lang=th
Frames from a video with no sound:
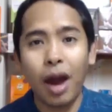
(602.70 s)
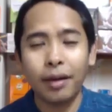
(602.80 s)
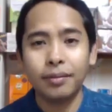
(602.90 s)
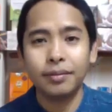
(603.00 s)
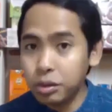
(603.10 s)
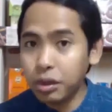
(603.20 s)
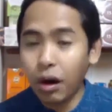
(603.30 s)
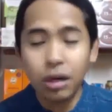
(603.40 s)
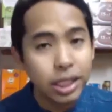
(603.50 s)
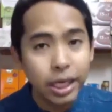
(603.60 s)
ดวันหิว
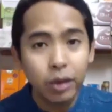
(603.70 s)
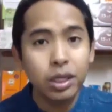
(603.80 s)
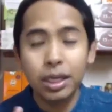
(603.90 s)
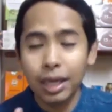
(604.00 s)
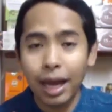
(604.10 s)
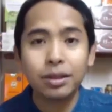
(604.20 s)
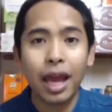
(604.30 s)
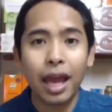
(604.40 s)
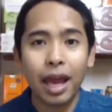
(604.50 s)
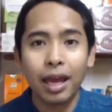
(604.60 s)
2 หรือหิว1 แล้ว
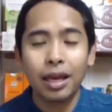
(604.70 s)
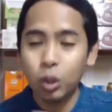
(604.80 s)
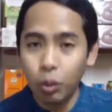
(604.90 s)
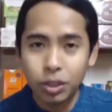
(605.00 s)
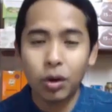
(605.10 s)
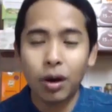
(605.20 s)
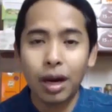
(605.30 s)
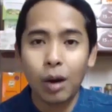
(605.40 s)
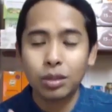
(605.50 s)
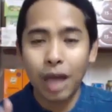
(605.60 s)
แต่วัตถุประสงค์
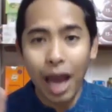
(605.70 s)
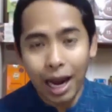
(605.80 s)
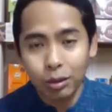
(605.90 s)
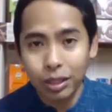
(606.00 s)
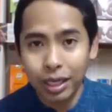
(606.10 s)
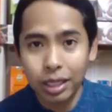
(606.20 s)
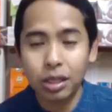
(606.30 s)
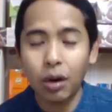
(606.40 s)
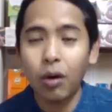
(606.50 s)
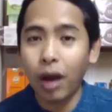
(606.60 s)
ของเรา ถ้าเราจะ
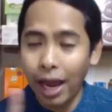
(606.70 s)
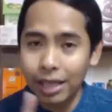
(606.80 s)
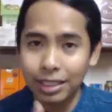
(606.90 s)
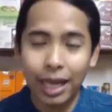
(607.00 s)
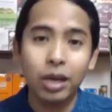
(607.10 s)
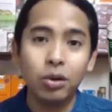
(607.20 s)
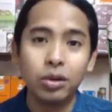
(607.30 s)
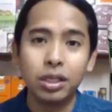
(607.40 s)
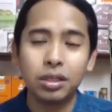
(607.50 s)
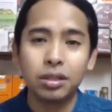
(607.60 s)
เน้นโตให้ใช้หิ
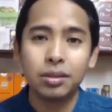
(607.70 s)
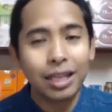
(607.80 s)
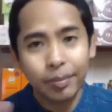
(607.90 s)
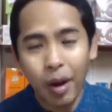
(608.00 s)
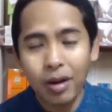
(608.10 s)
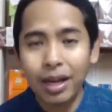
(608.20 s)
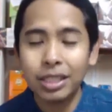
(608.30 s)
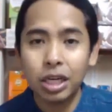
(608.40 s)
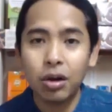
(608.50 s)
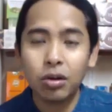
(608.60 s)
ว1 ถ้าจะป้อง
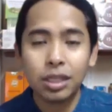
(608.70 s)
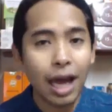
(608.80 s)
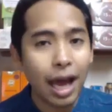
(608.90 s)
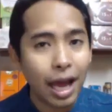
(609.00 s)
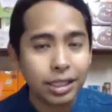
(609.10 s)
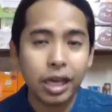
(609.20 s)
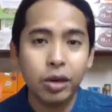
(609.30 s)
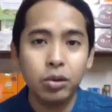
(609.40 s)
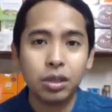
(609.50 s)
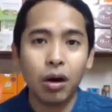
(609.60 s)
กันเชื้อโรคชราให้
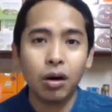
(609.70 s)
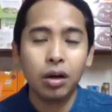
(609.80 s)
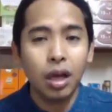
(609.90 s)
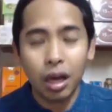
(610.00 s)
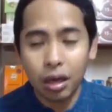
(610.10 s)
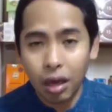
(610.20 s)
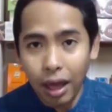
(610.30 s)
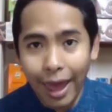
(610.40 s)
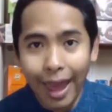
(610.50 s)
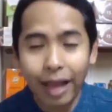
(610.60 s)
ใช้หิว2แล้ว
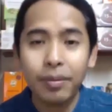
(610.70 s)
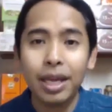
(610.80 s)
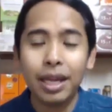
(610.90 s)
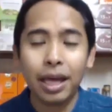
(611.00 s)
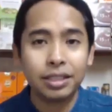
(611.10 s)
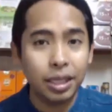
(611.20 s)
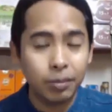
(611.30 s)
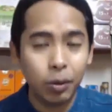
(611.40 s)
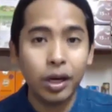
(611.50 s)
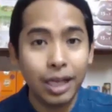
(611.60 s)
ก็แอคมีเนี่ย
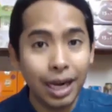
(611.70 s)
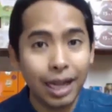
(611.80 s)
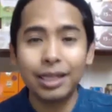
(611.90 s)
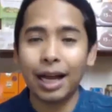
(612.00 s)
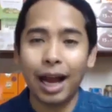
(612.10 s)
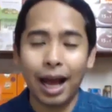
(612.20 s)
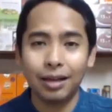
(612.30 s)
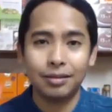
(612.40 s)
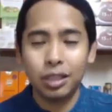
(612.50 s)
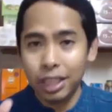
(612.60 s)
ฉีดพ่นเดือนละ1 ครั้
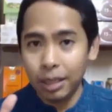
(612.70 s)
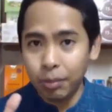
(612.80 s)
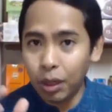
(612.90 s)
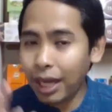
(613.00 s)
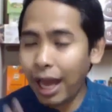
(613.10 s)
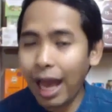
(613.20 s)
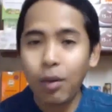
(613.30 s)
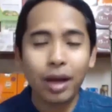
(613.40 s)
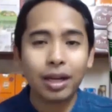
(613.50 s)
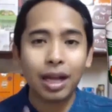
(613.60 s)
ง เราจะฉีดพ่น
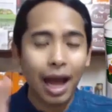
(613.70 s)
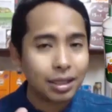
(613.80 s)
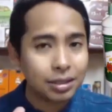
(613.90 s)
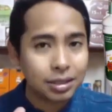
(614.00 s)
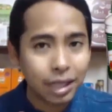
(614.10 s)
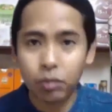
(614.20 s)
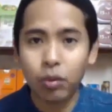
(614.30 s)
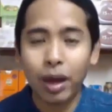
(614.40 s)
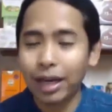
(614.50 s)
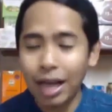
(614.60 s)
5 วันครั้ง
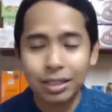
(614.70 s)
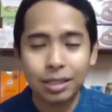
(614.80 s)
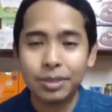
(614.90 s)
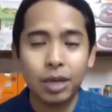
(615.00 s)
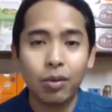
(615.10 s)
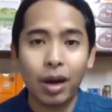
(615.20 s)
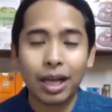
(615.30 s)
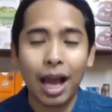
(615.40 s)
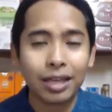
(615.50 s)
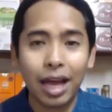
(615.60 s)
7 วันครั้ง 14
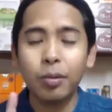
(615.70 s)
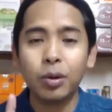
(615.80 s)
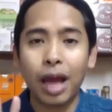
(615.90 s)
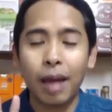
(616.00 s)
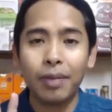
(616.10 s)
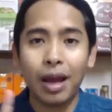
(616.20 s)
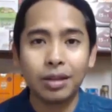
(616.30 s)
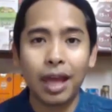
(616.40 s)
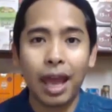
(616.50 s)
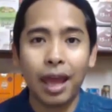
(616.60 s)
วันครั้งได้หมดครับ
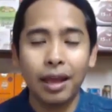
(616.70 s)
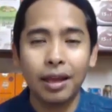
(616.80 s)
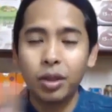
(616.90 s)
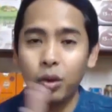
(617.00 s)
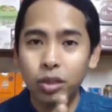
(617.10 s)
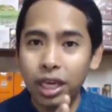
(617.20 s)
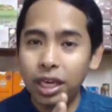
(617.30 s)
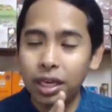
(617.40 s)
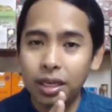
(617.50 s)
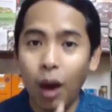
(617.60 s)
แล้วแต่มันอยู่
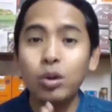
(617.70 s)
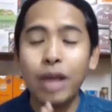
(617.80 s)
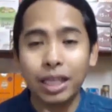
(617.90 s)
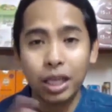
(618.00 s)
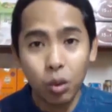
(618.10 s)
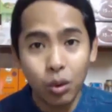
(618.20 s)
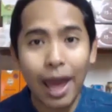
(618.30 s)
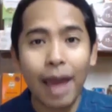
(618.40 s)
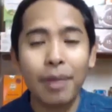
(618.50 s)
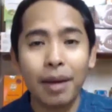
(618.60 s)
ที่เราอยากจะดู
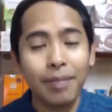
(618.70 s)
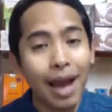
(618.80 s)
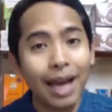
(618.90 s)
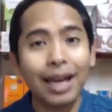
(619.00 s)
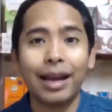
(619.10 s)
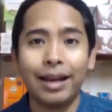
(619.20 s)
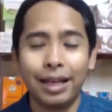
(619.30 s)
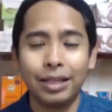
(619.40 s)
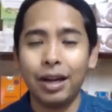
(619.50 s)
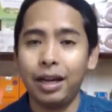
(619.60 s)
แลมันมากขนาด
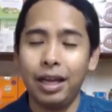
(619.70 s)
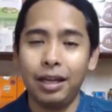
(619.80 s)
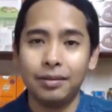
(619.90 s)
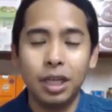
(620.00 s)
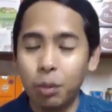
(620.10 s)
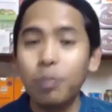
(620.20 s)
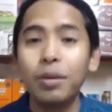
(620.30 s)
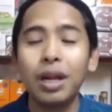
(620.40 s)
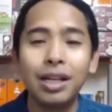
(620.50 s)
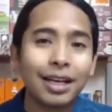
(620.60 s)
ไหนเท่านั้นเอง ฉีด
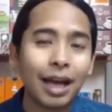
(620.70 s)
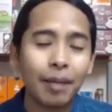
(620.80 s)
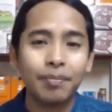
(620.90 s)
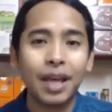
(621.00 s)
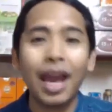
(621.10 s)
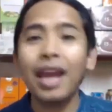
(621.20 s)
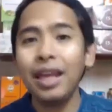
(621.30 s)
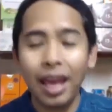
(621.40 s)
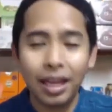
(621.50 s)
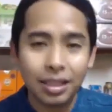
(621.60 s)
พ่นไปเรื่อยๆครับ แค่
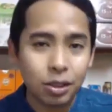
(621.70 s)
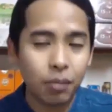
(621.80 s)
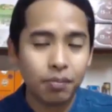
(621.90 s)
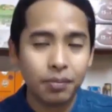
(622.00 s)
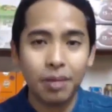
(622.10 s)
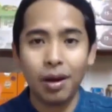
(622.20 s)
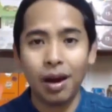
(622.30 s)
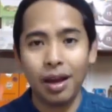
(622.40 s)
นี้เองจบเรียบ